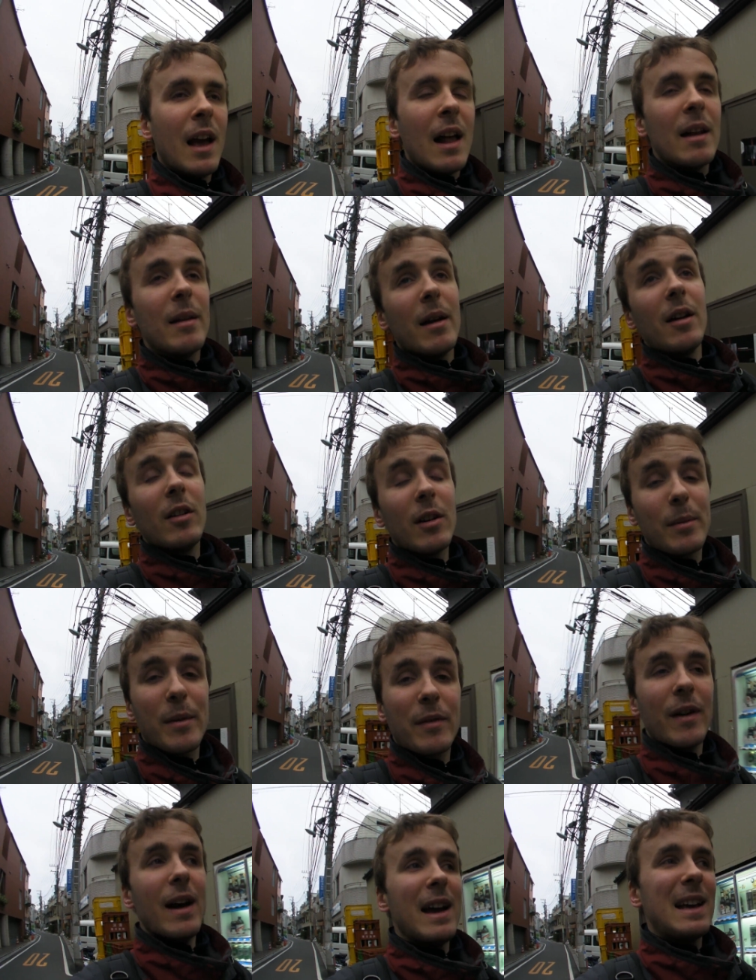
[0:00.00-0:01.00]
E allora mi
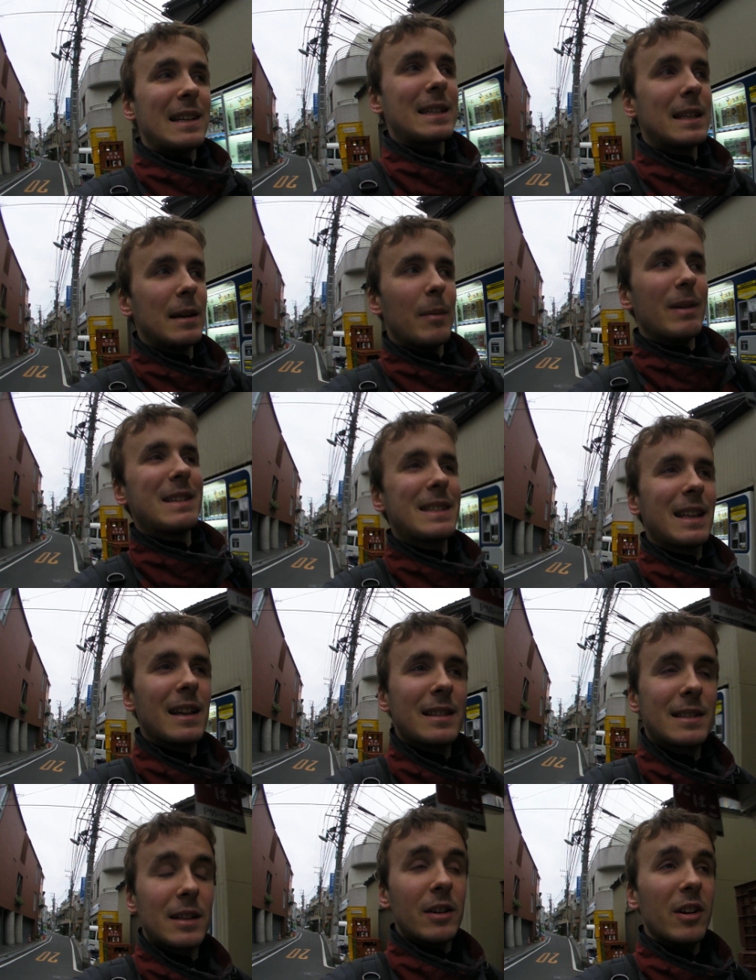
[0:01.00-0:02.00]
fa, eh sì,
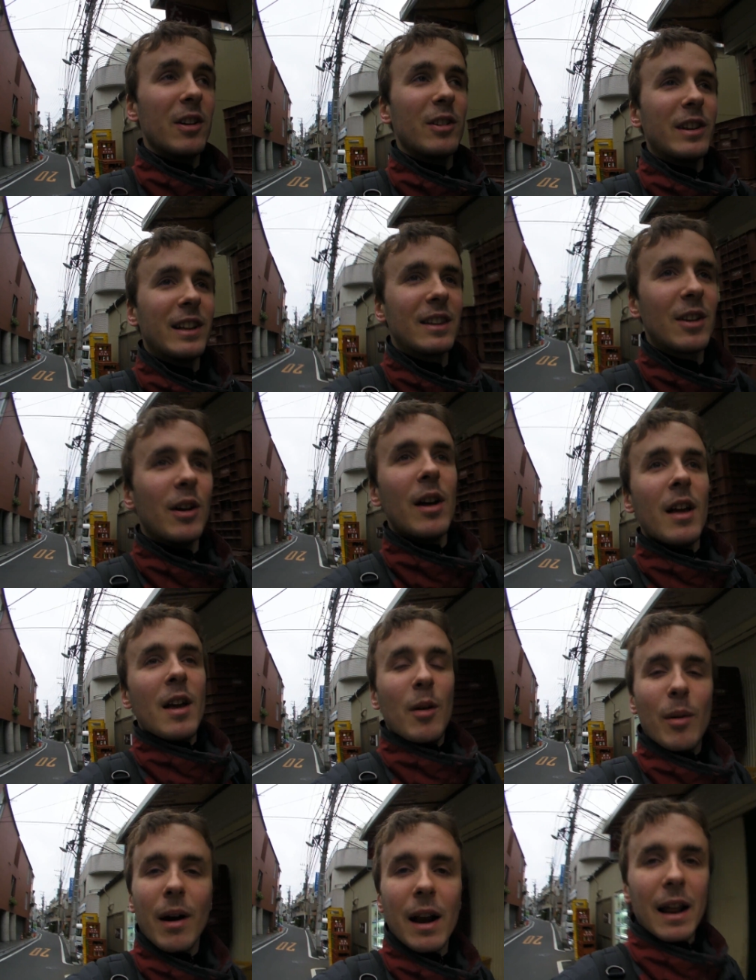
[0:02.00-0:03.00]
abbastanza. Allora l'ho detto,
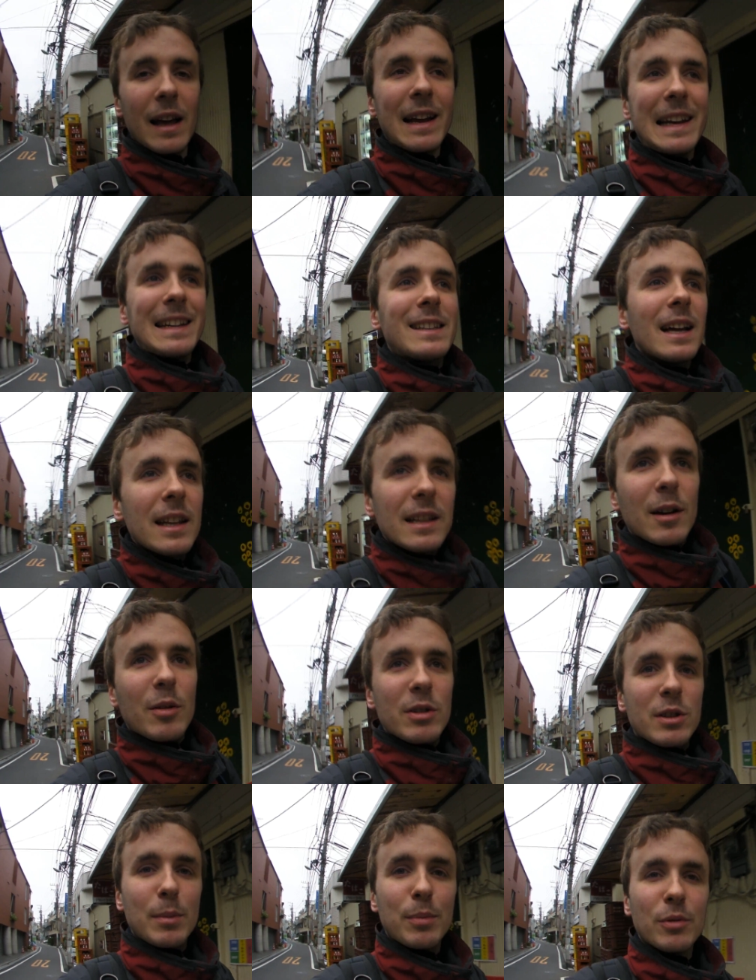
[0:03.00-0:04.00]
guarda, in Italia da
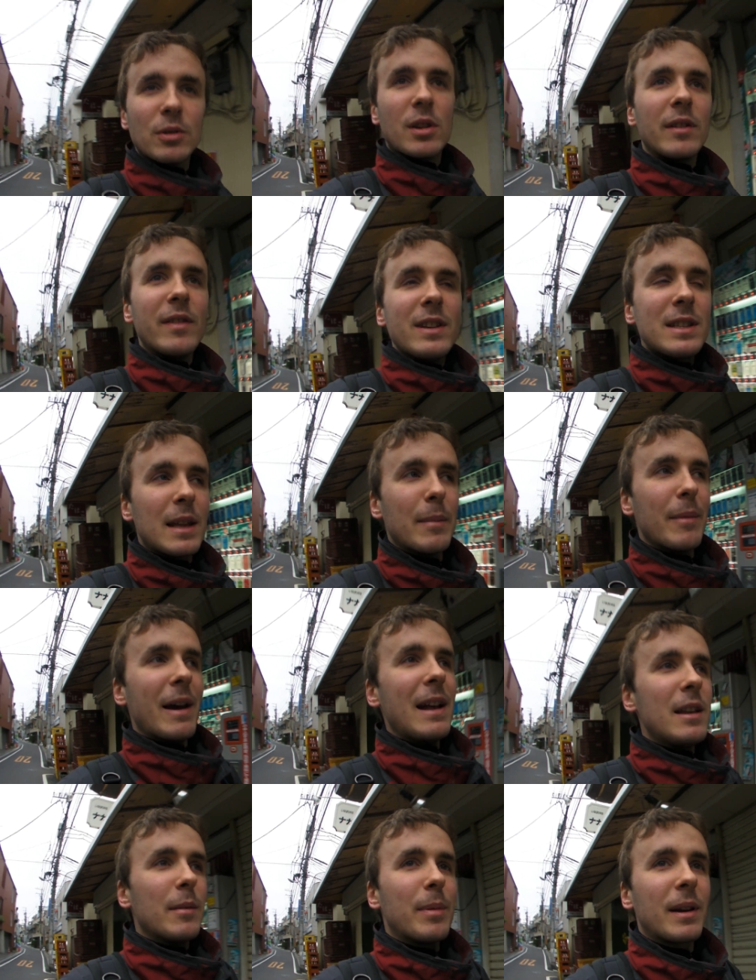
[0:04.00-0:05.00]
questo punto di vista è
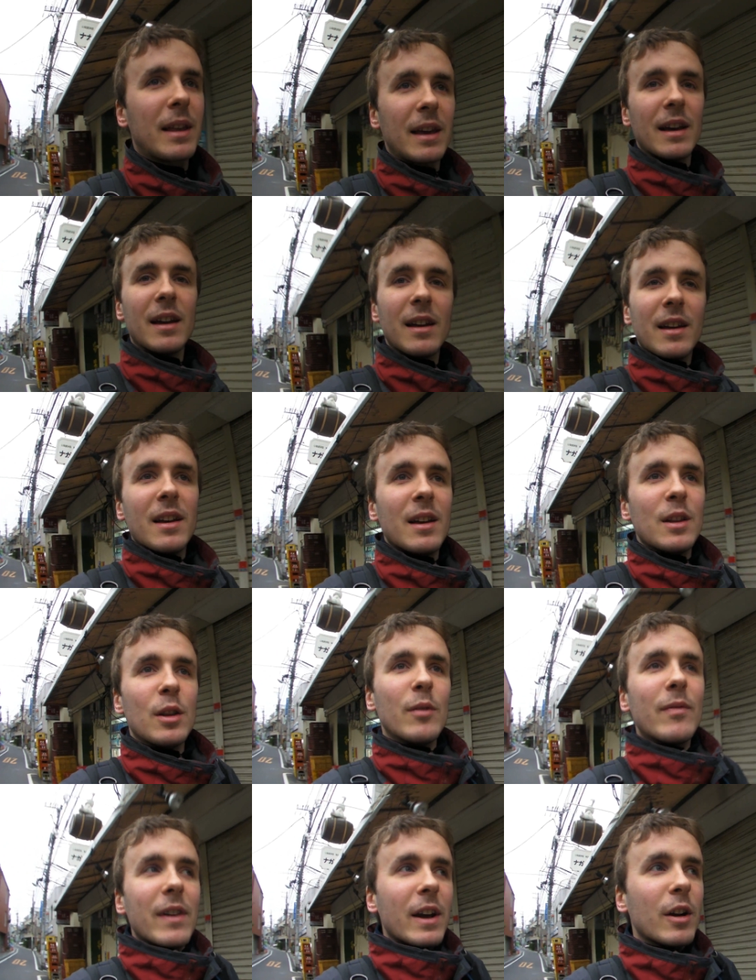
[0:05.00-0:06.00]
meglio perché
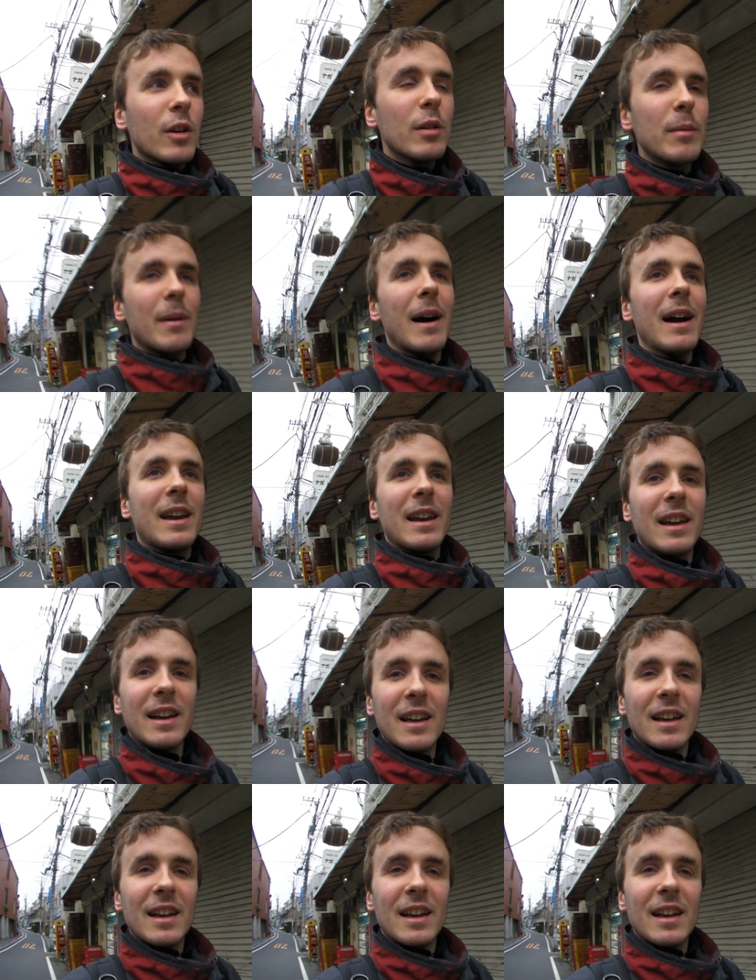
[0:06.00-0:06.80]
non vengono mai